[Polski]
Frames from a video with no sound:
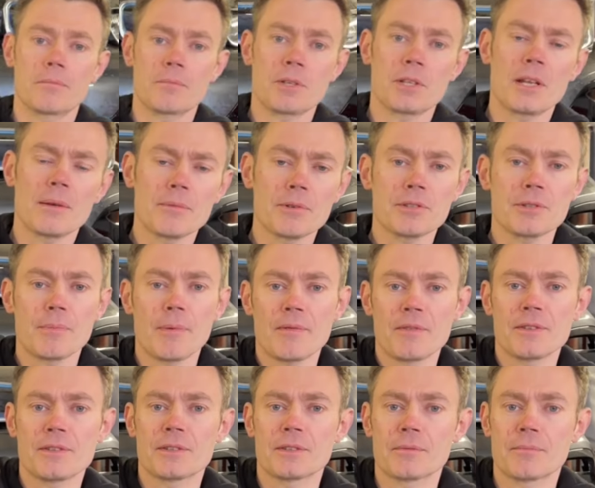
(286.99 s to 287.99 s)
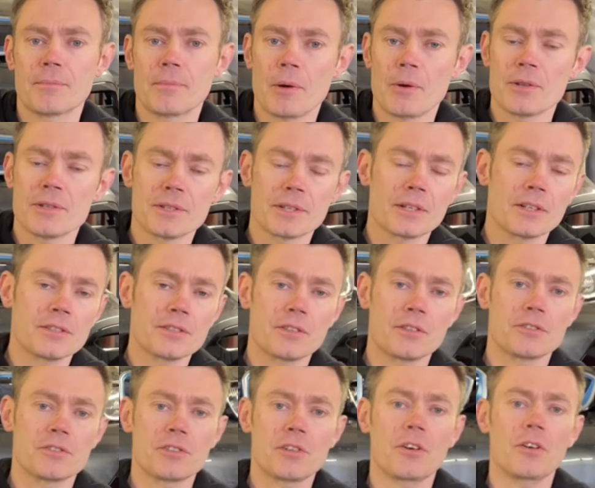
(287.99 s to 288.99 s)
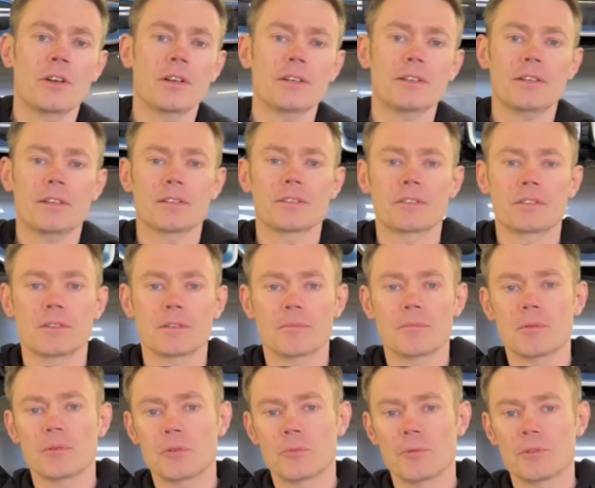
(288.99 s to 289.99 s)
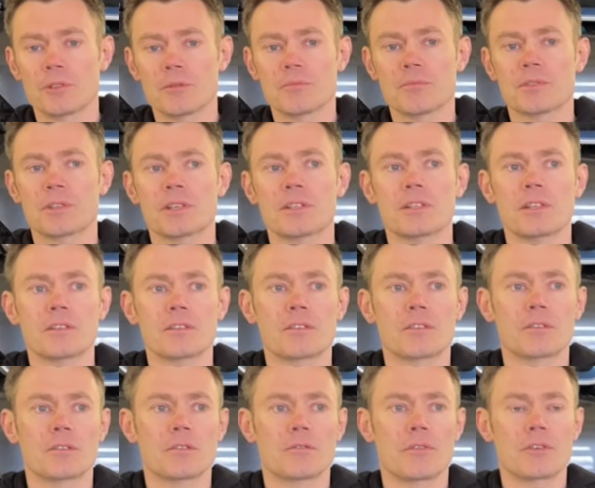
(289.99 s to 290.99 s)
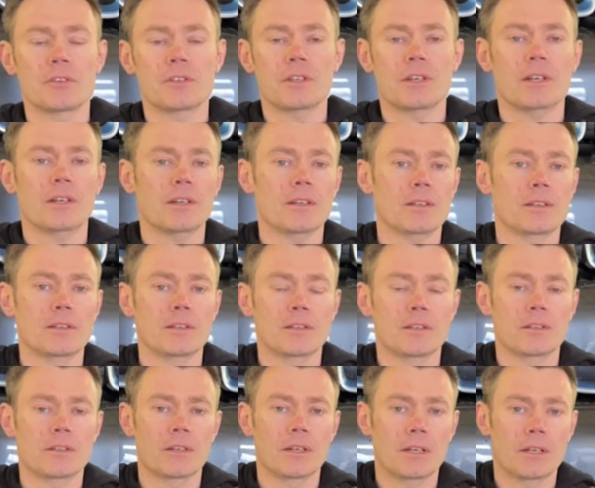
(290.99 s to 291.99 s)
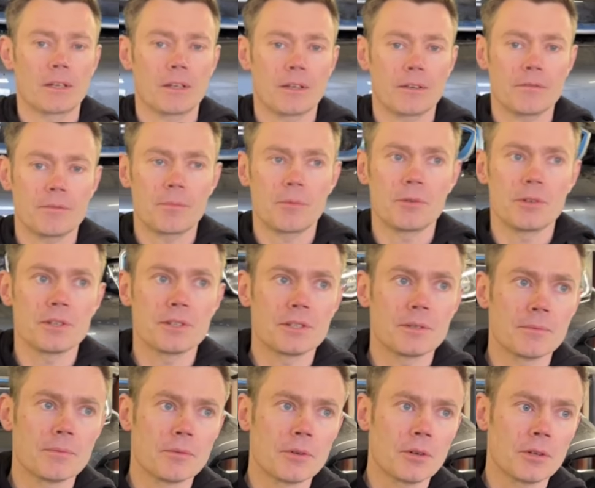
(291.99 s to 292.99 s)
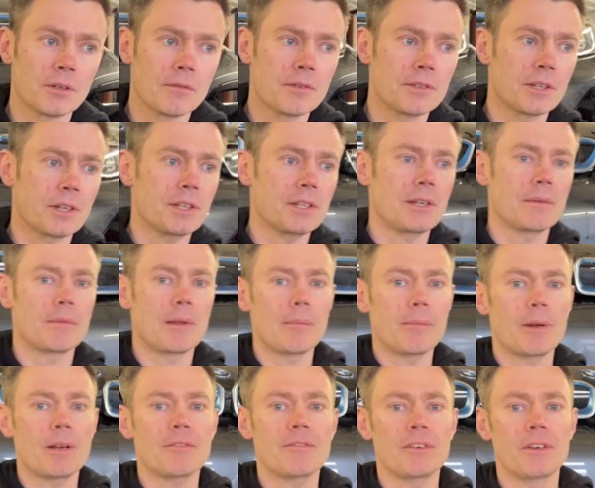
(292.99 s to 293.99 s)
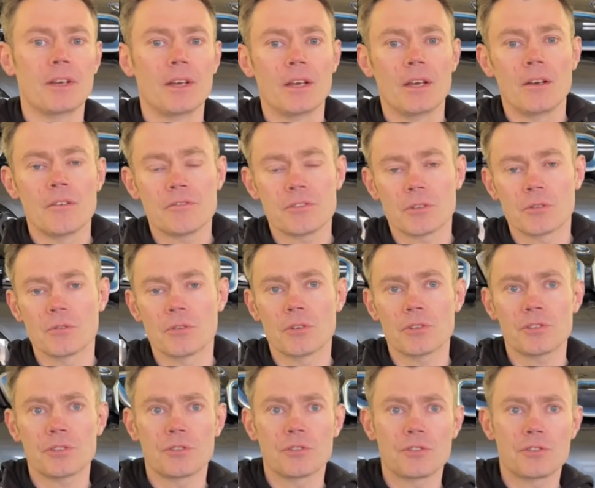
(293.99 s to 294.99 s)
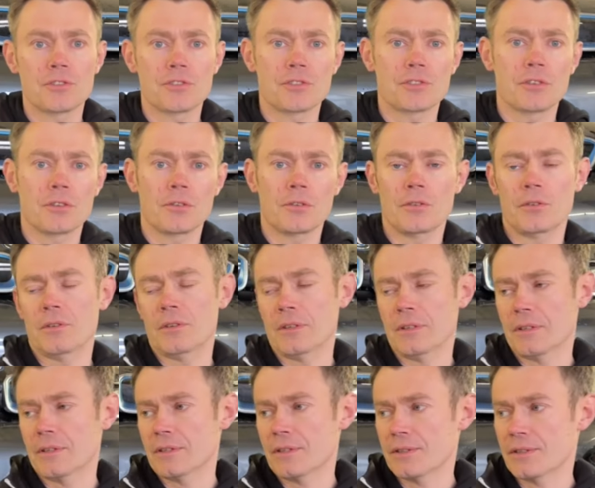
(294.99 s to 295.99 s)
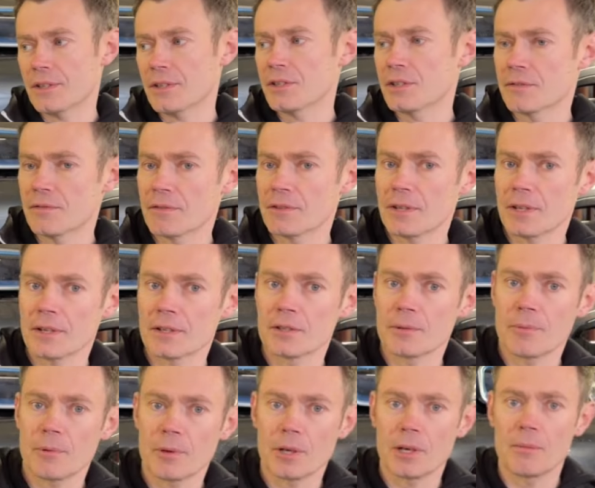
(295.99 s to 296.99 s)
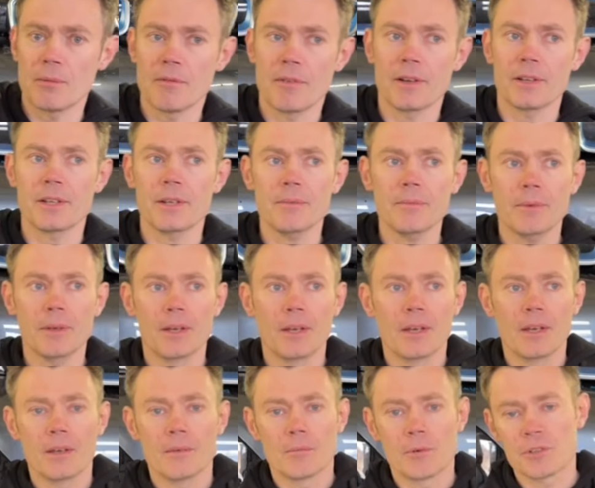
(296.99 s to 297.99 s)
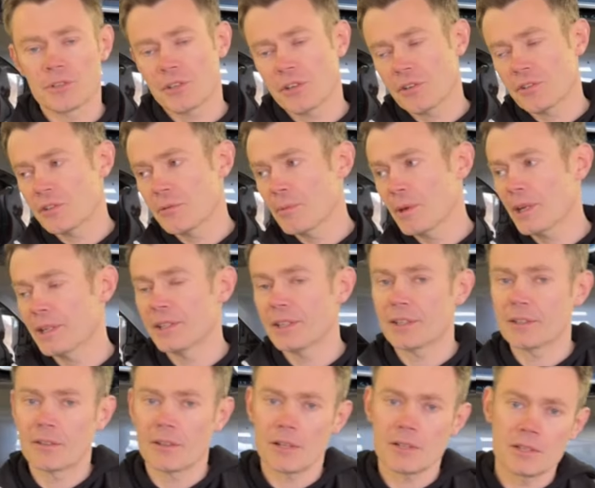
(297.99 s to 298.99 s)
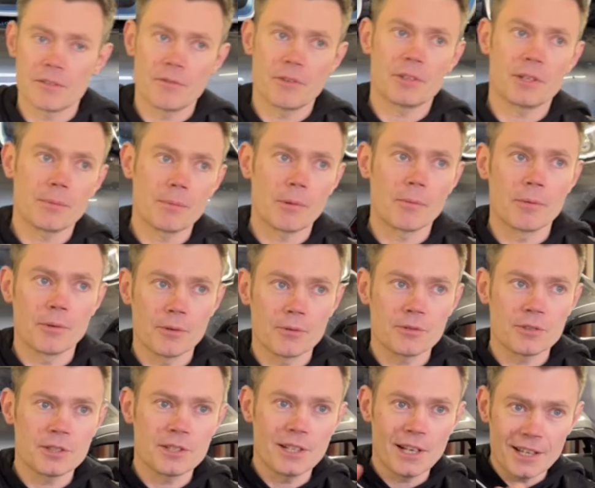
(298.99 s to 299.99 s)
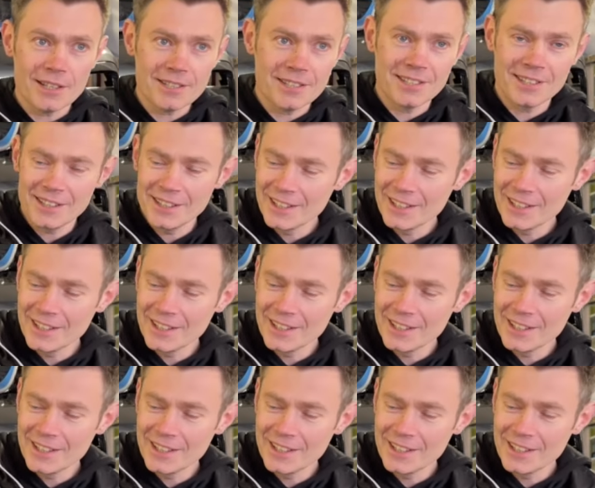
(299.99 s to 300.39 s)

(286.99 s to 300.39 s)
przed nami jeszcze pewien, pełen cykl szkoleń, także my tu będziemy przyjeżdżać do Wojtka i e, wspólnie z nim dokonywać jakichś tam napraw. W szczególności dotyczy to e, rzeczy związanych z oprogramowaniem, bo jeżeli chodzi o mechanikę, to raczej Wojtek mógłby uczyć nas,